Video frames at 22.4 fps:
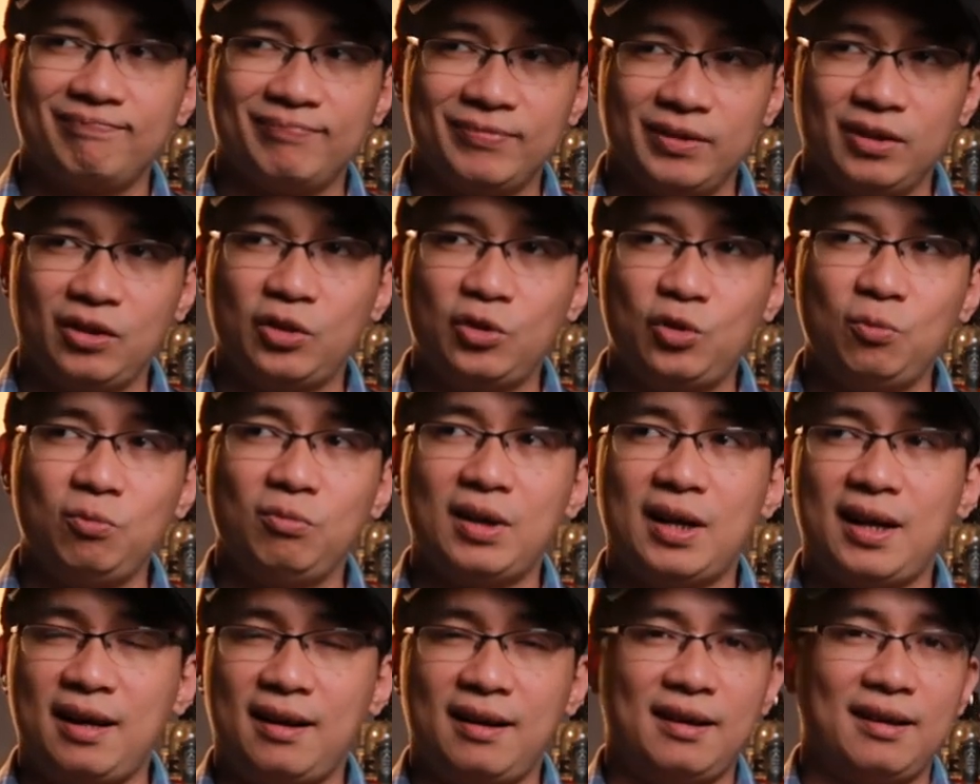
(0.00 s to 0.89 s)
nói chung
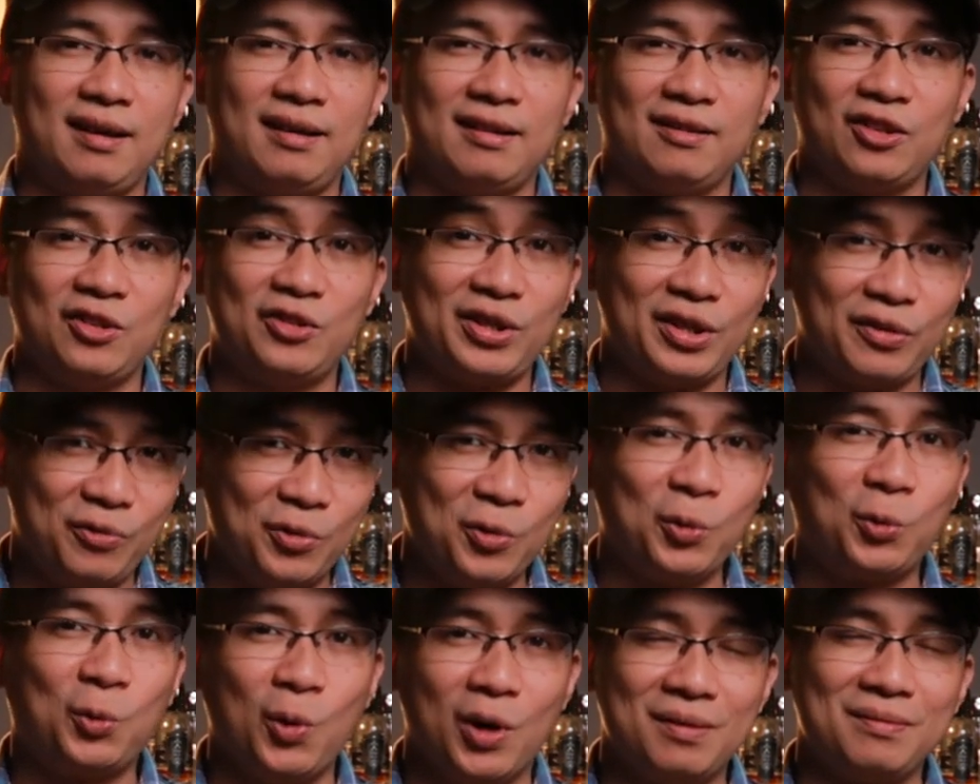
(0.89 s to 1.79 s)
là nó sẽ
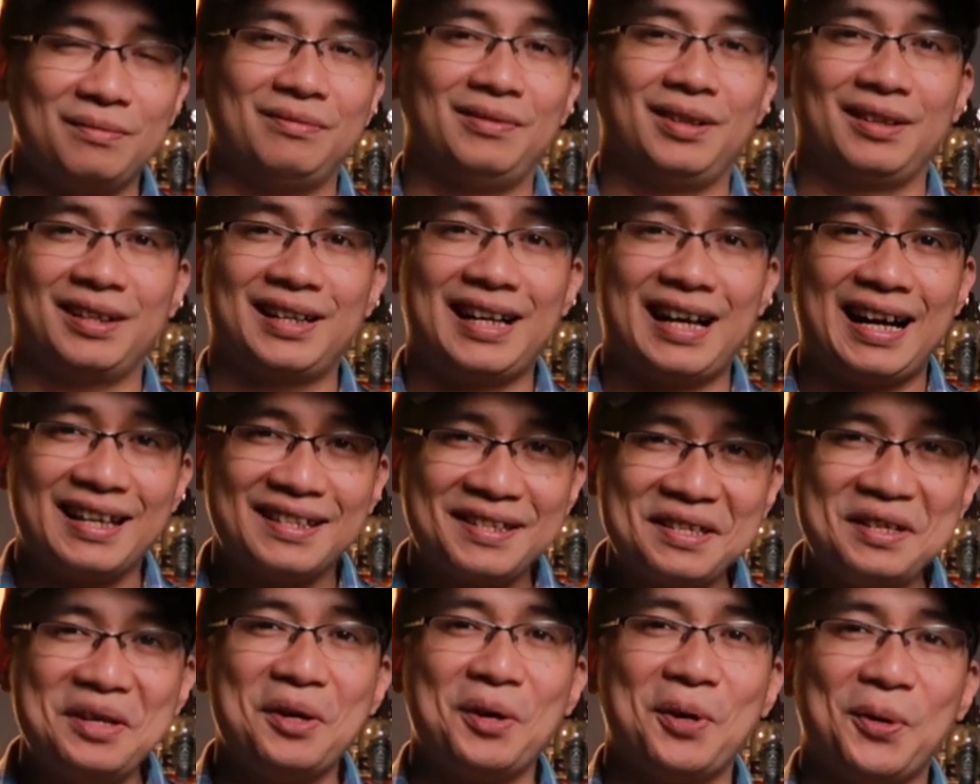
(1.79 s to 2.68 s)
phụ thuộc vào khá
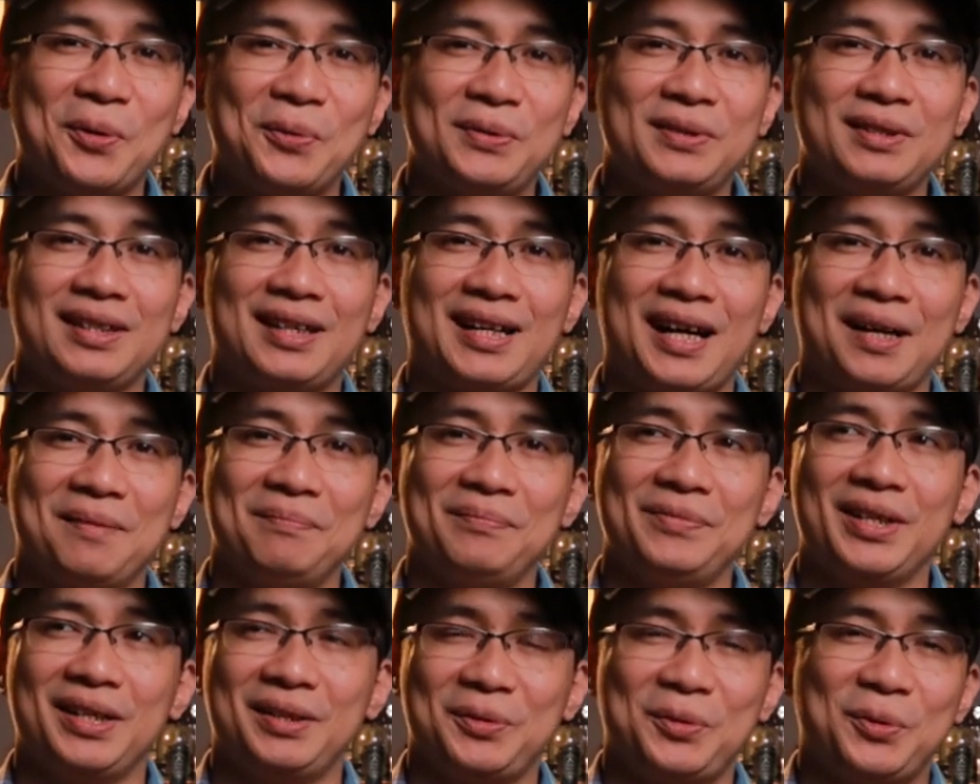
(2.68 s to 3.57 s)
nhiều những cảm
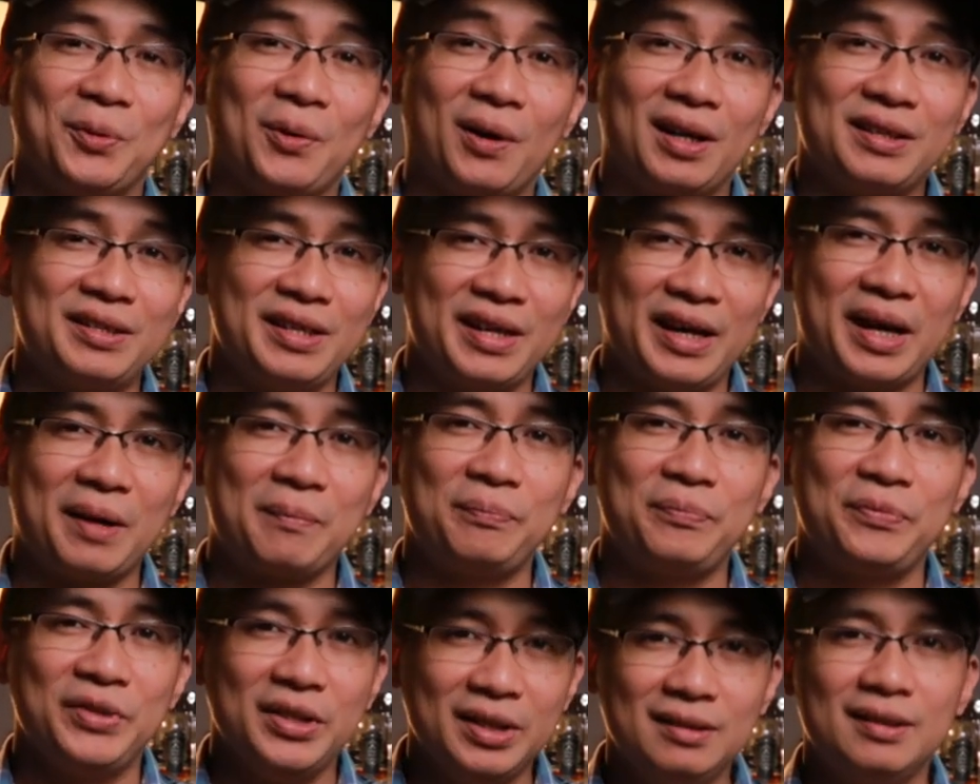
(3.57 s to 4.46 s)
nhận của các chị
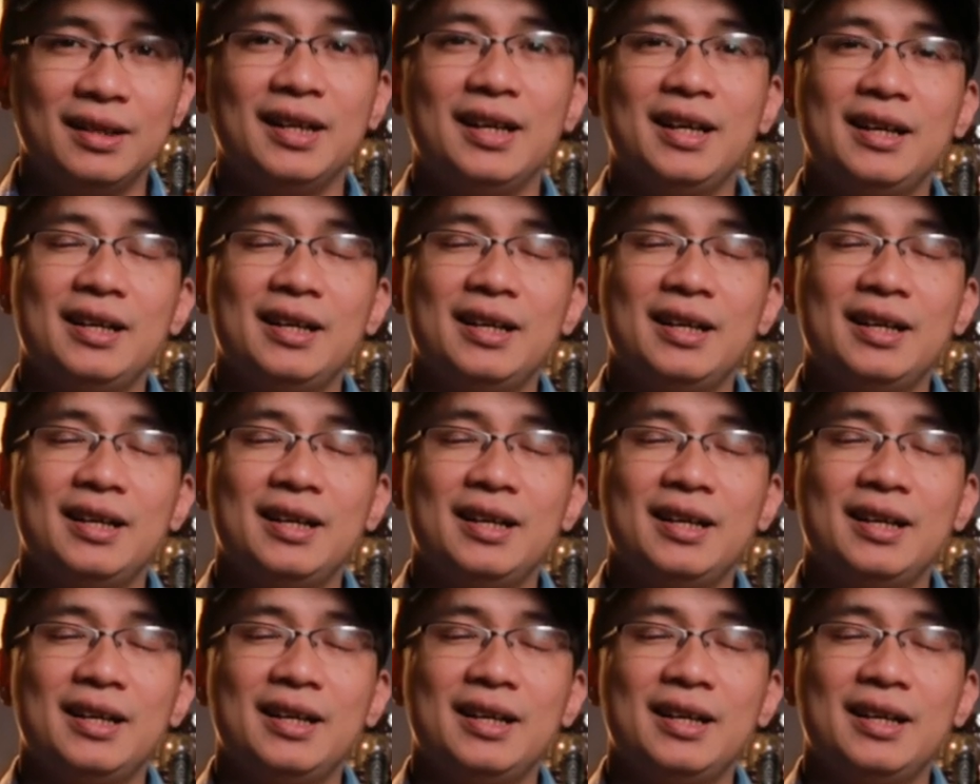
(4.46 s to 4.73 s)
em nhưng